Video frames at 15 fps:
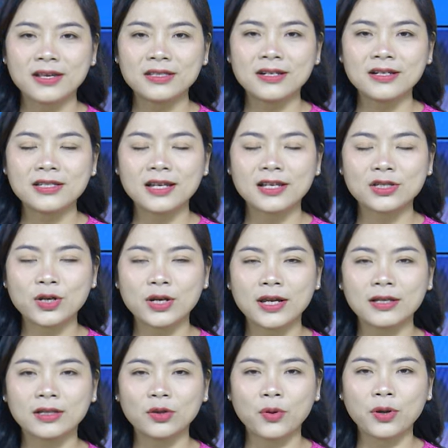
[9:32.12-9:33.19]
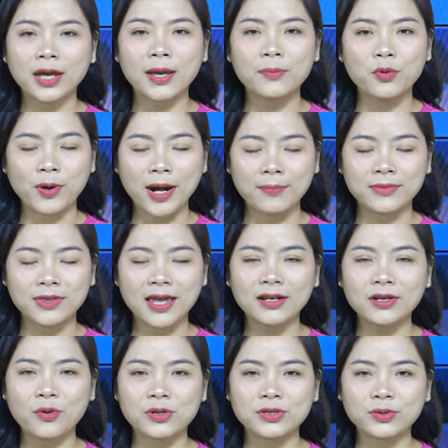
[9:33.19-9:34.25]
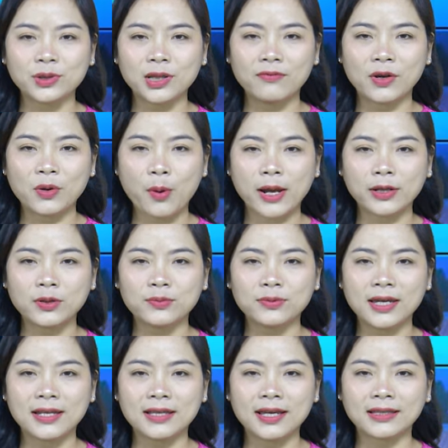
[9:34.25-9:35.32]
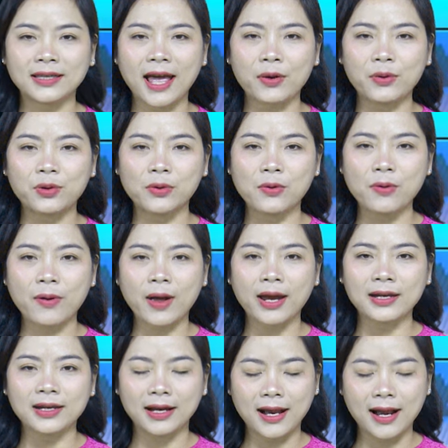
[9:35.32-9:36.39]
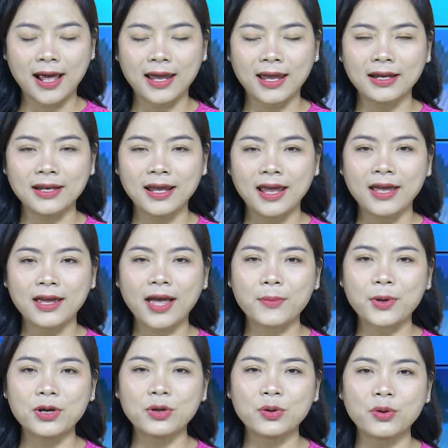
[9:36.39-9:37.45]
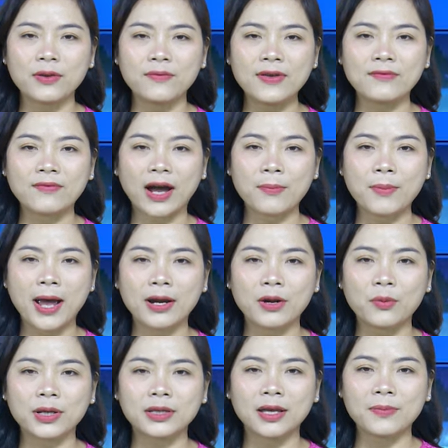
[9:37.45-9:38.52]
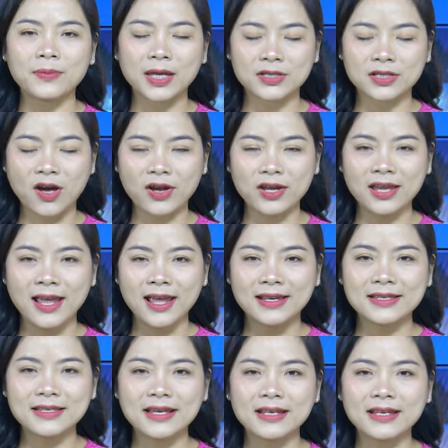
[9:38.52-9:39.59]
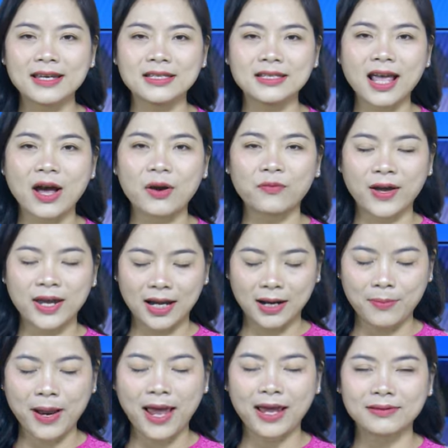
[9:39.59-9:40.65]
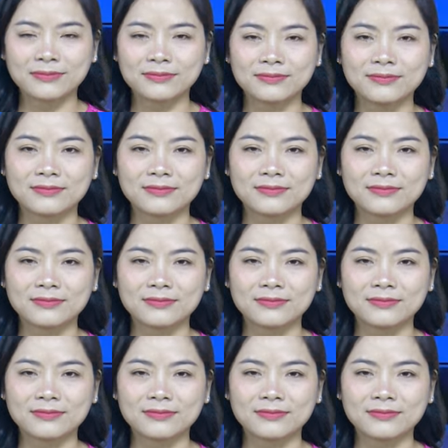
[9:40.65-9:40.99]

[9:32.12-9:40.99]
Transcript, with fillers: Chương trình truyền hình tối ngày mùng 5 Tết của Trung tâm Văn hóa Thông tin Thể thao huyện Quốc Oai đến đây là hết. Cảm ơn quý vị và các bạn đã quan tâm theo dõi. Xin kính chào và hẹn gặp lại.